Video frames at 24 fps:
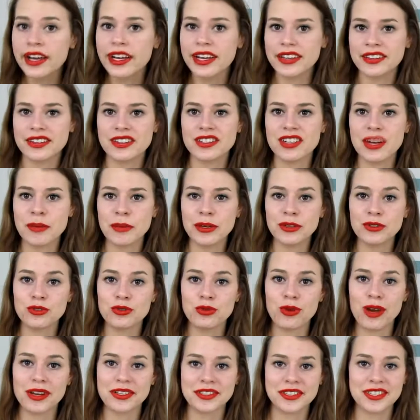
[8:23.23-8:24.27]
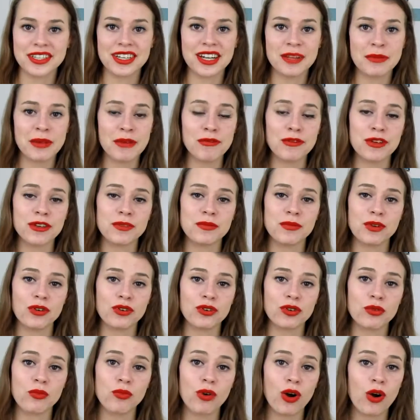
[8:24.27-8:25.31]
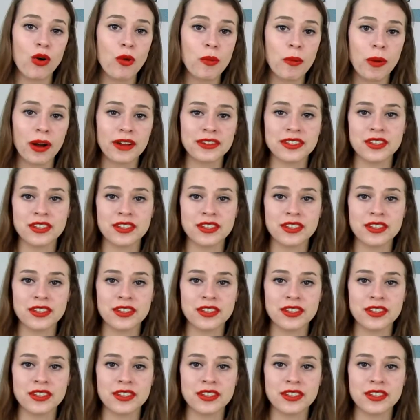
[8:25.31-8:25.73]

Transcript: Et si jamais tu as acheté les mêmes vêtements que moi ou pas,